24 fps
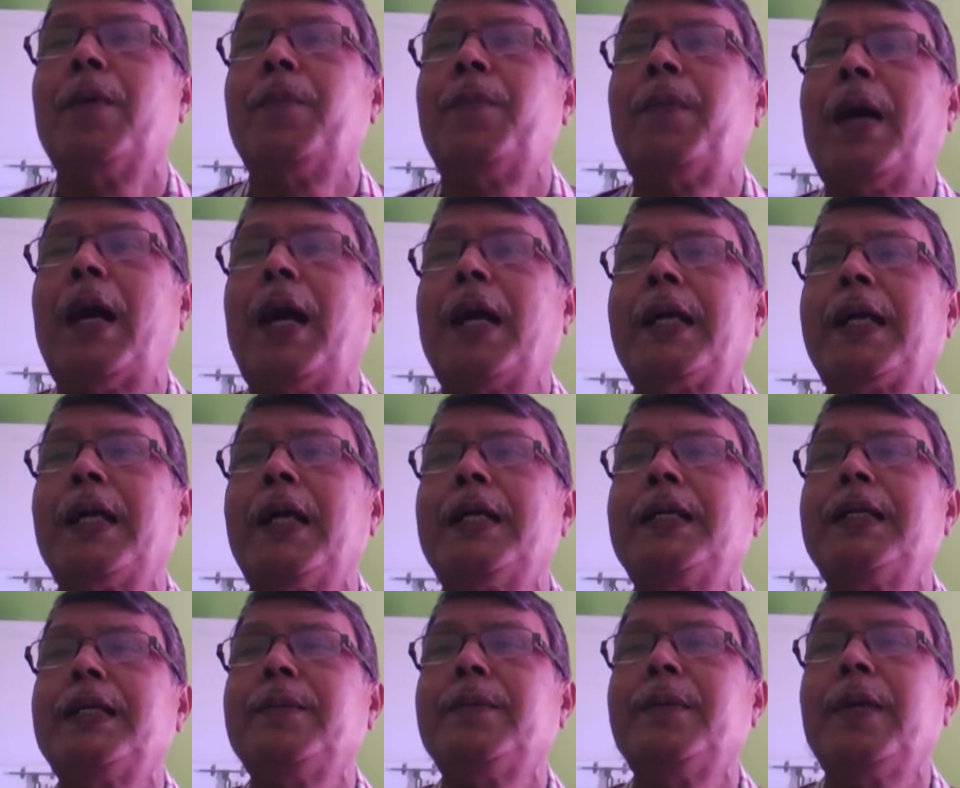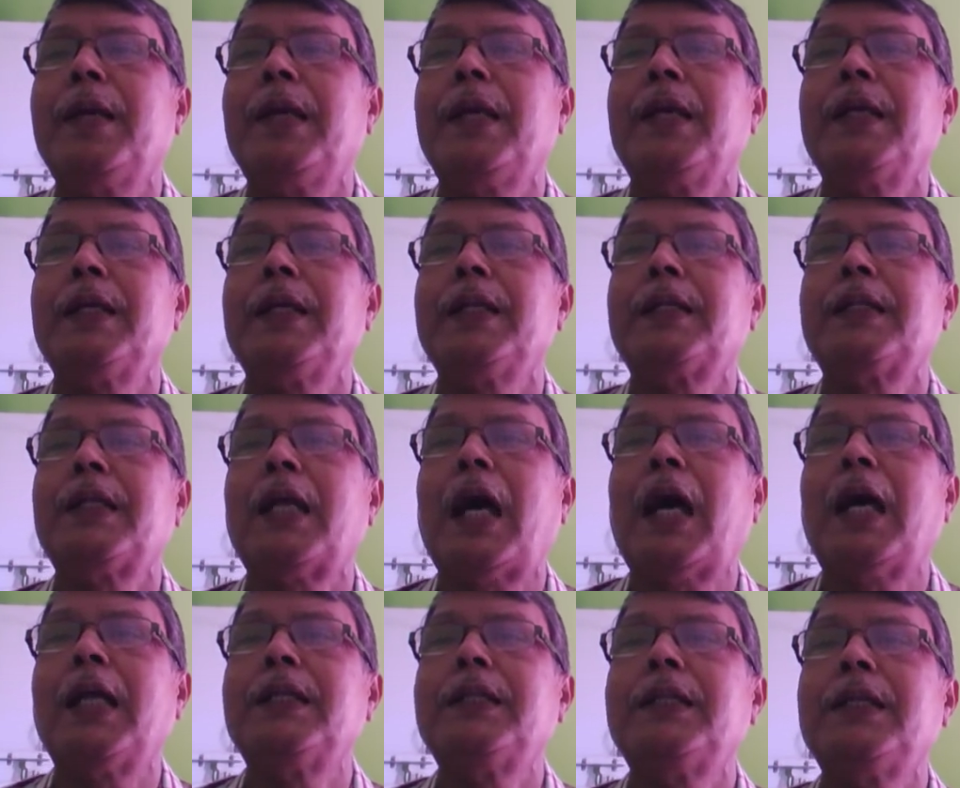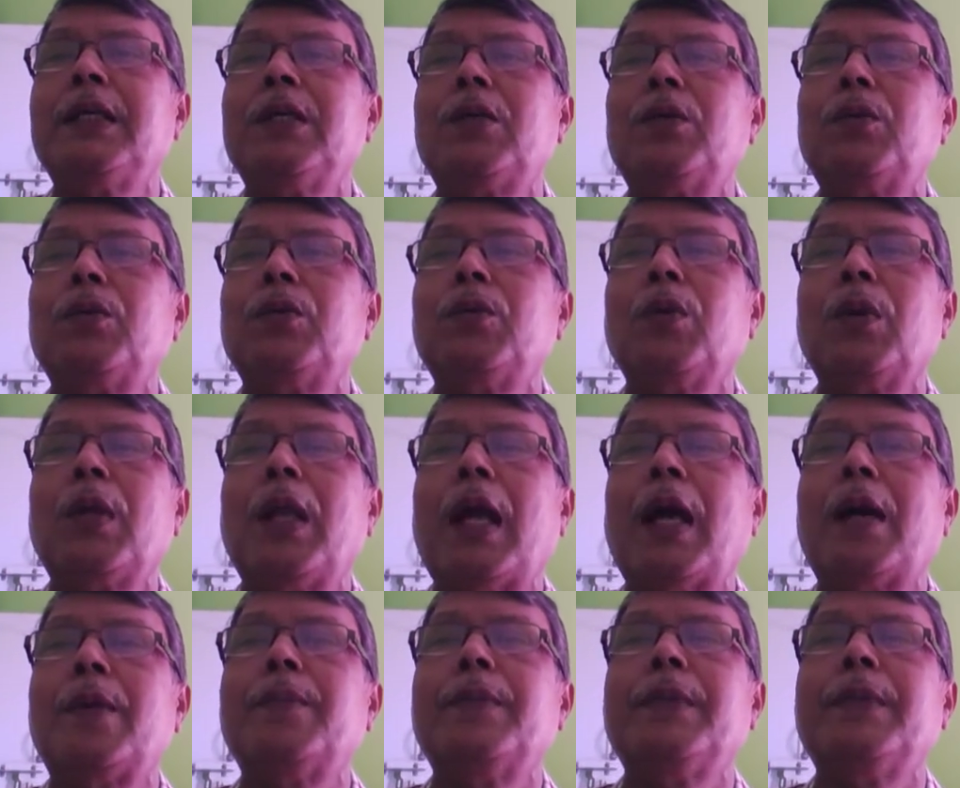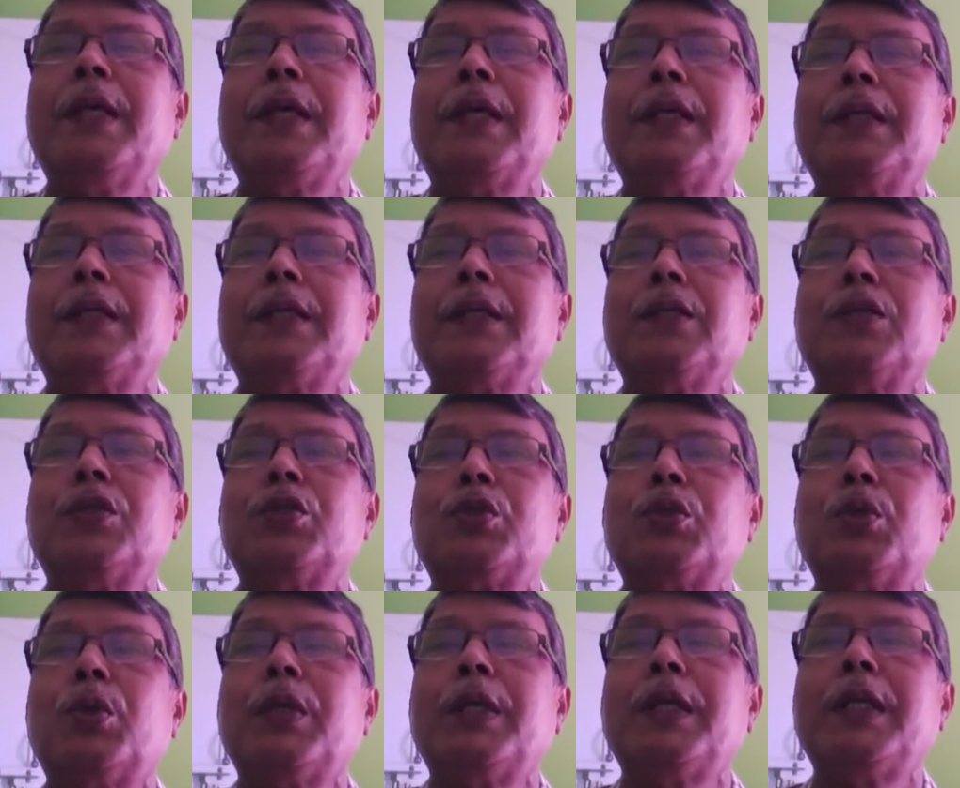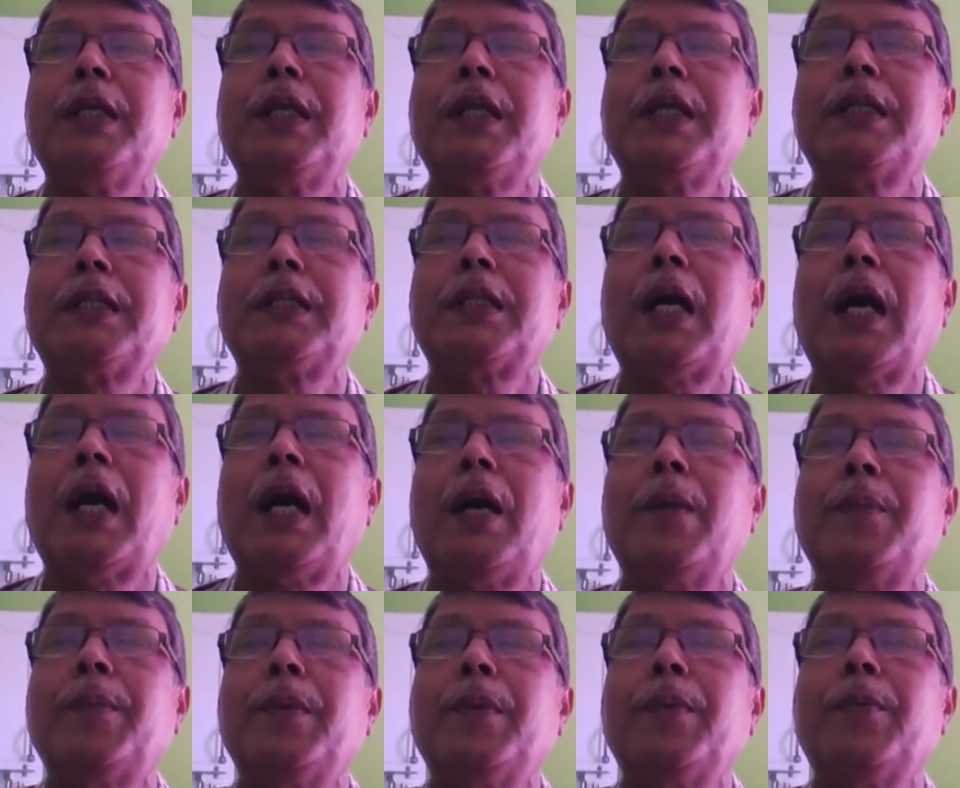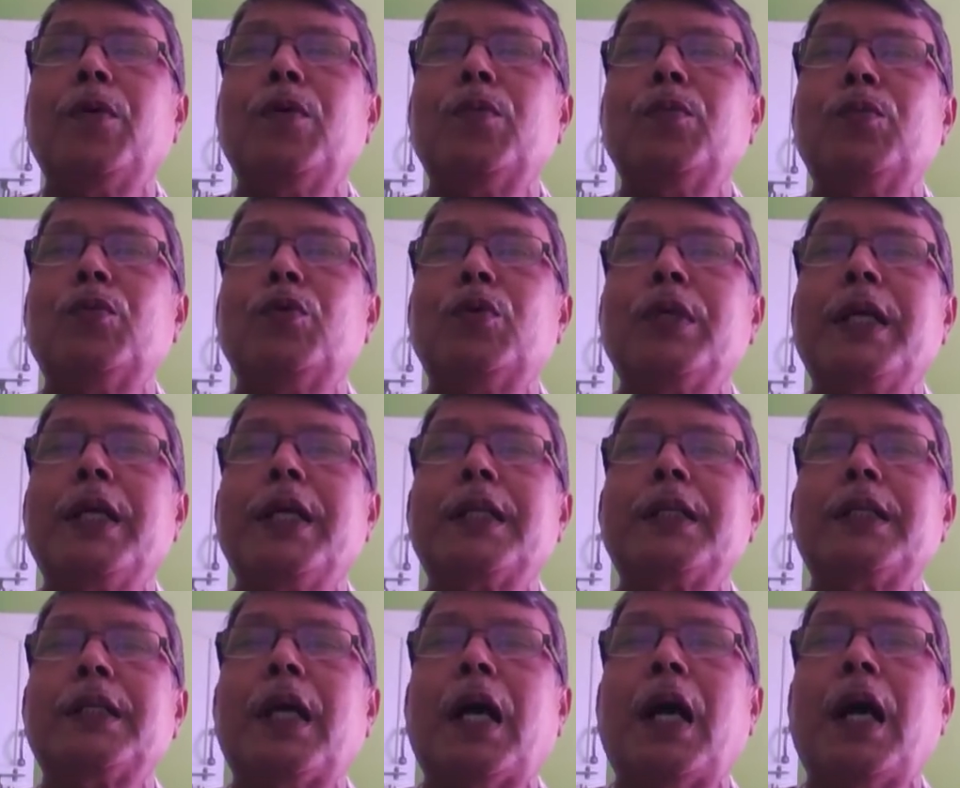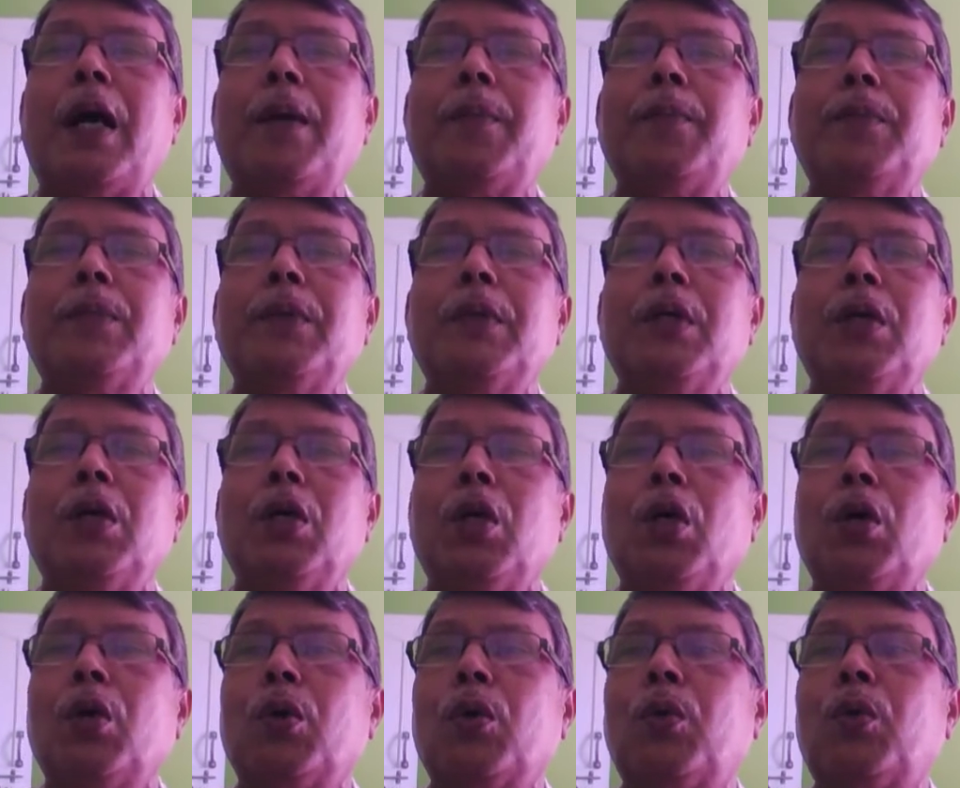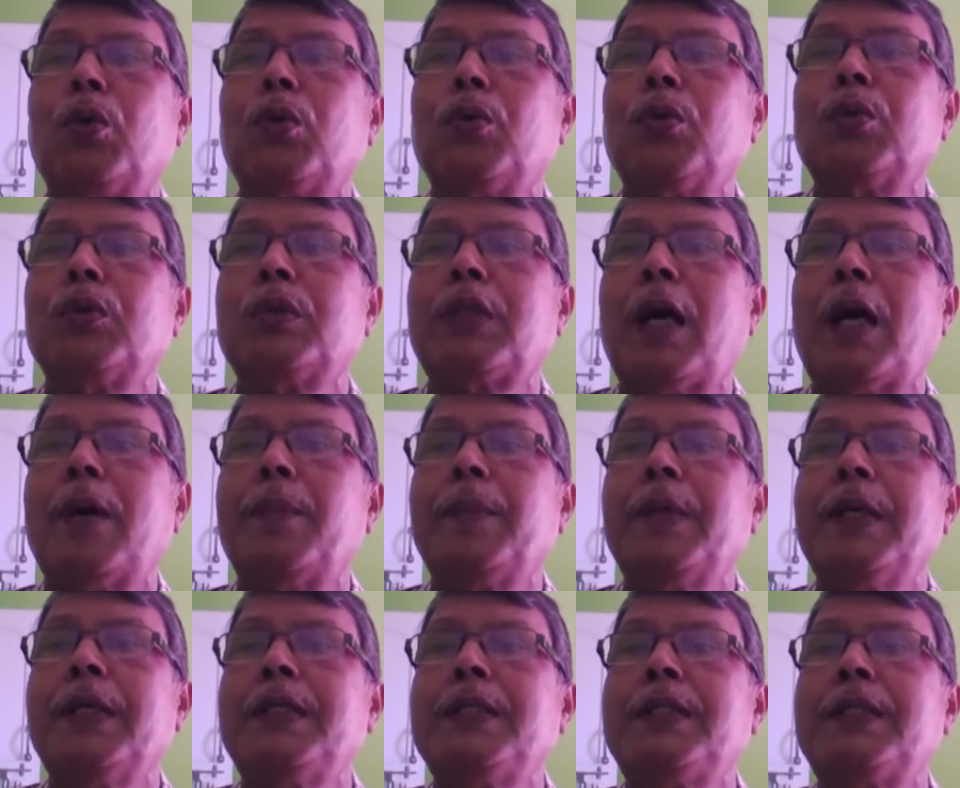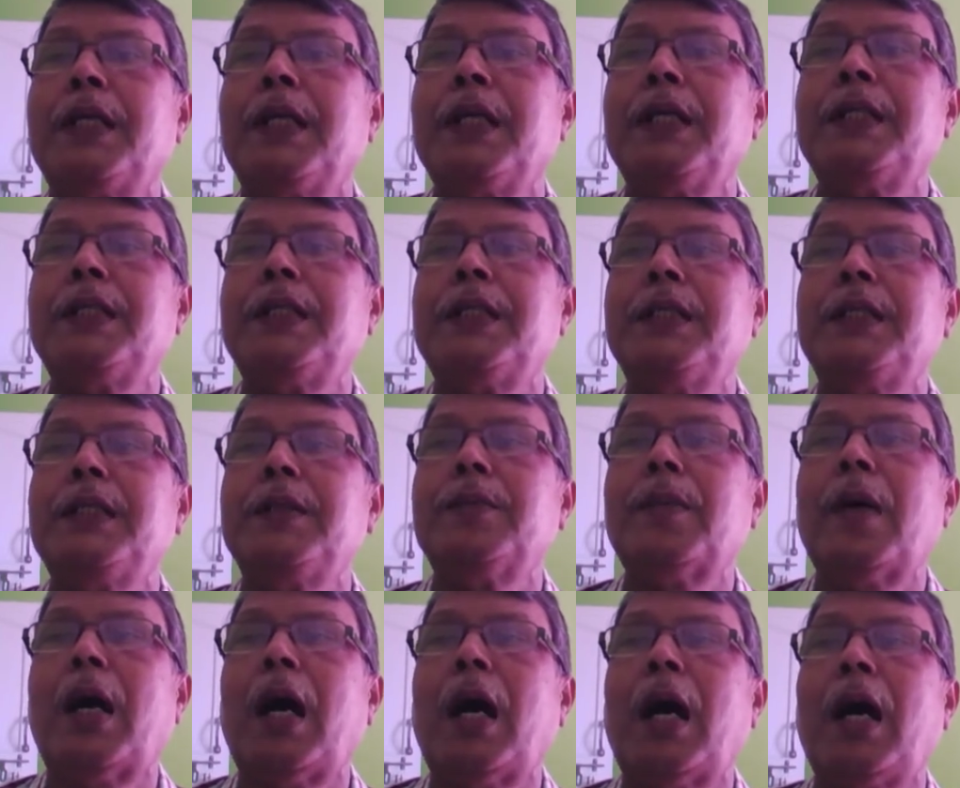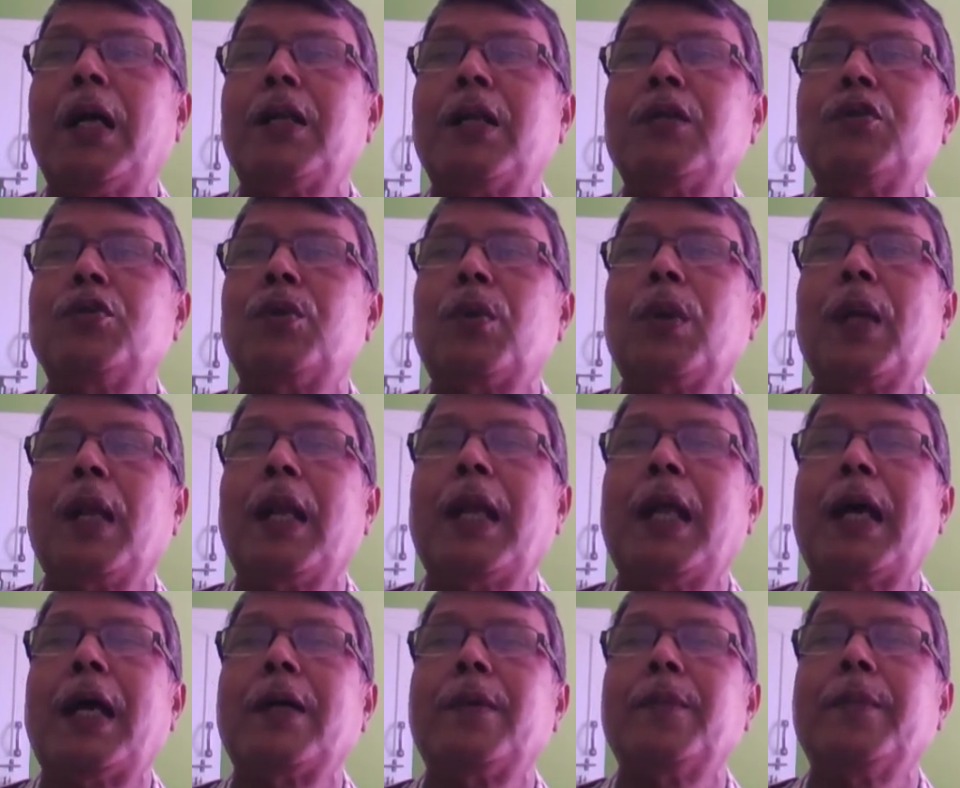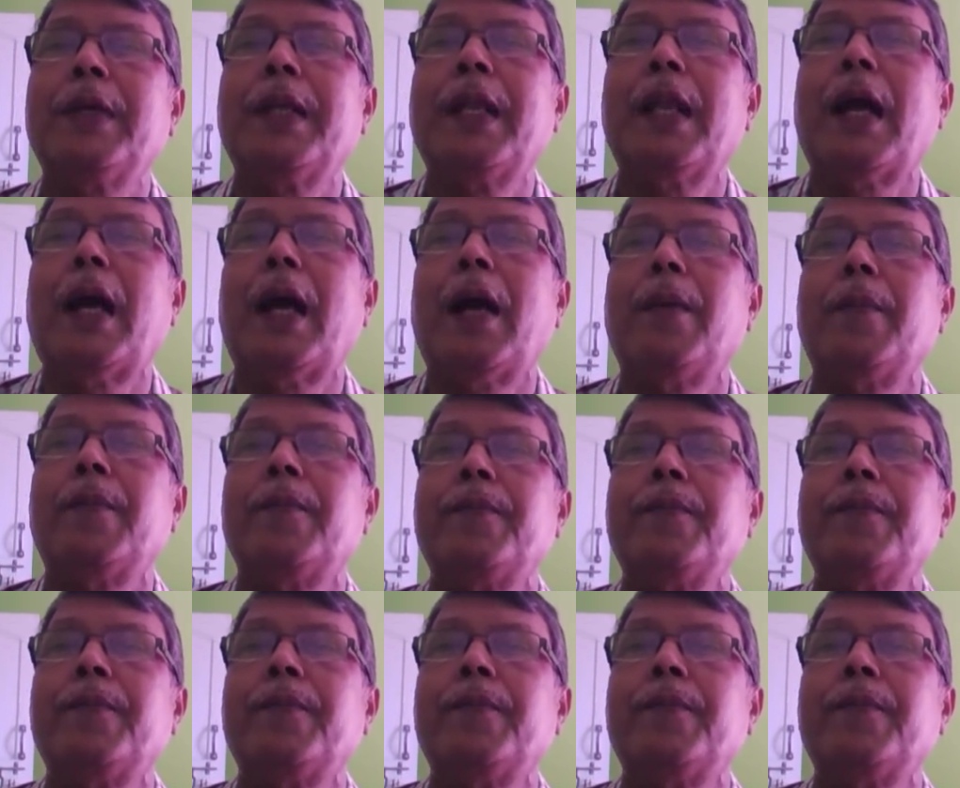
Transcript: ফাটা ডিমে তা দিয়ে কোনো লাভ নেই শরীরের তাপ এবং মনের তাপ কোনো তাপেই সেই ডিম আর জোড়া লাগবে না